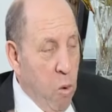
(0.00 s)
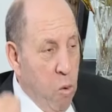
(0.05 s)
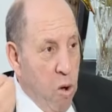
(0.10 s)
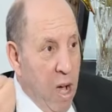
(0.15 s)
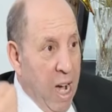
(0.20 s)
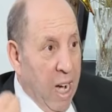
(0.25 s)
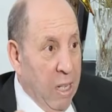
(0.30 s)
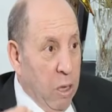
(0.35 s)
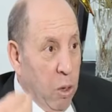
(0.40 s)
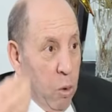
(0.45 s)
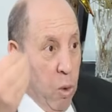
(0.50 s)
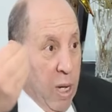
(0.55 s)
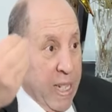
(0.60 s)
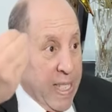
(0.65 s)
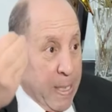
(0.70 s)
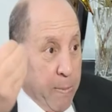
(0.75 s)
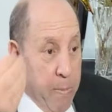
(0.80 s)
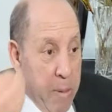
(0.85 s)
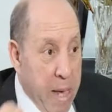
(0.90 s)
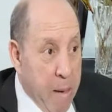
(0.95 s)
هو عنده
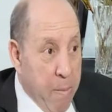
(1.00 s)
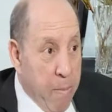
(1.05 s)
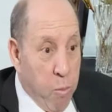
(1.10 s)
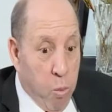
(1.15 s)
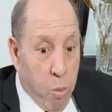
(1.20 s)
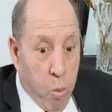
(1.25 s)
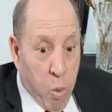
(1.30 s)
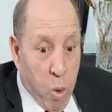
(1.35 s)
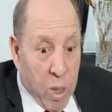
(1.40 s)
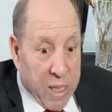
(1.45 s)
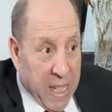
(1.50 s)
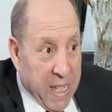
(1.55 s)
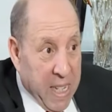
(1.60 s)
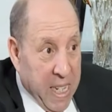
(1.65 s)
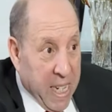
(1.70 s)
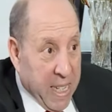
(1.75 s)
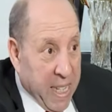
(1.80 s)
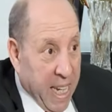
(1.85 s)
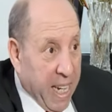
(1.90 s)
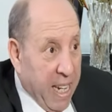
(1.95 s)
اسباب
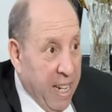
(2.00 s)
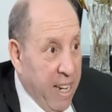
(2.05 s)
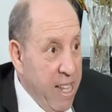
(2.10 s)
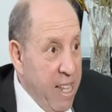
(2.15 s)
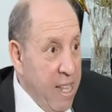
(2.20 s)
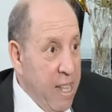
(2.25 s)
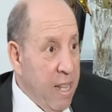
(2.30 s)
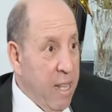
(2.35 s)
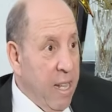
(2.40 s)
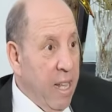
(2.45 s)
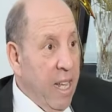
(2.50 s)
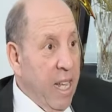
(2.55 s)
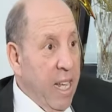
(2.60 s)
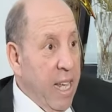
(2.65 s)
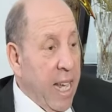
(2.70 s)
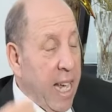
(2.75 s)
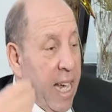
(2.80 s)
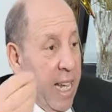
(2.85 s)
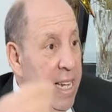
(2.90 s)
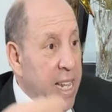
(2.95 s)
وطنيه داخليه
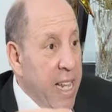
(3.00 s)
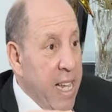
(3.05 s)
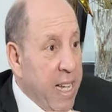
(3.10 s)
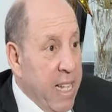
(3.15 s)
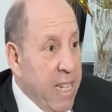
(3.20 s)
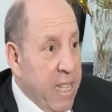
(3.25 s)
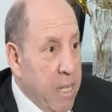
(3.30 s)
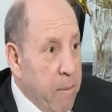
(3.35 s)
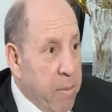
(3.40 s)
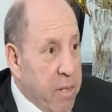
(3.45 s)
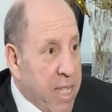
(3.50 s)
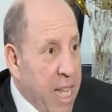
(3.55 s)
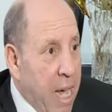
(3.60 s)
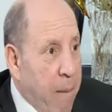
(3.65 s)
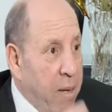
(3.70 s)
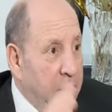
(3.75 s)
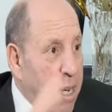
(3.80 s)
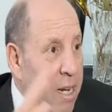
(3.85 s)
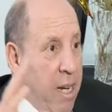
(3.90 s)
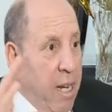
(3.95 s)
يخليك انت باش
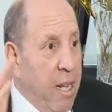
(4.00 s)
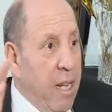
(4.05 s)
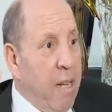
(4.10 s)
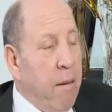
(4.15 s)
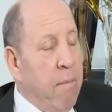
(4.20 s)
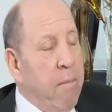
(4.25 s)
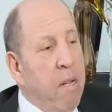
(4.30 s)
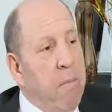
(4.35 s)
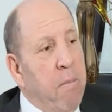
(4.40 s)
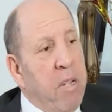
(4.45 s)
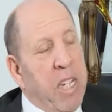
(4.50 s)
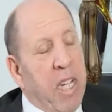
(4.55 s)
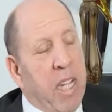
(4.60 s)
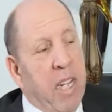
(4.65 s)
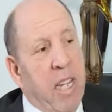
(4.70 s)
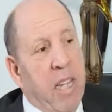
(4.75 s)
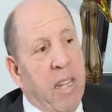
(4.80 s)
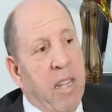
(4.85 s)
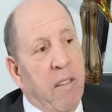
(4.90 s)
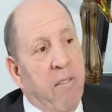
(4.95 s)
تعمل
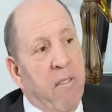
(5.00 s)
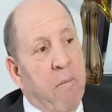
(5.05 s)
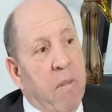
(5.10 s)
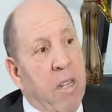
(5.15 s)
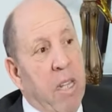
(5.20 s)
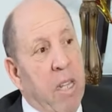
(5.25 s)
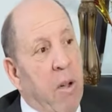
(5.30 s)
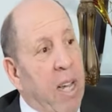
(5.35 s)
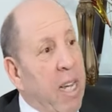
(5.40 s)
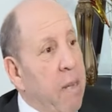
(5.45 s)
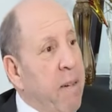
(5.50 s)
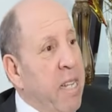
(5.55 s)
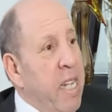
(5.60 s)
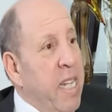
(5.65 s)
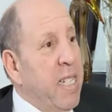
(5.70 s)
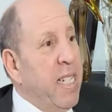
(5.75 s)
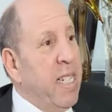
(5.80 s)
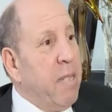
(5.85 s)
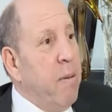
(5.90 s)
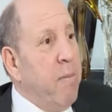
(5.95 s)
المشاكل هذه فهمتني انا ما
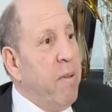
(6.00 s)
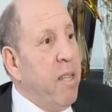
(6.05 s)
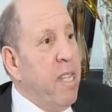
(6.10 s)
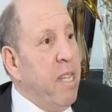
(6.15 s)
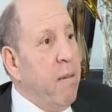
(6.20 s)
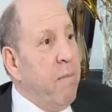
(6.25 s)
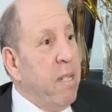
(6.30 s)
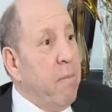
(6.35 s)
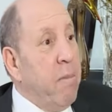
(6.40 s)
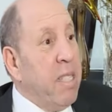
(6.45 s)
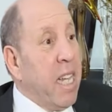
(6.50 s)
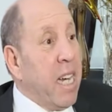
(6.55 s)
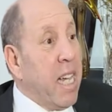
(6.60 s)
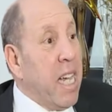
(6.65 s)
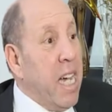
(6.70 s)
عندناش الاسباب هذه ما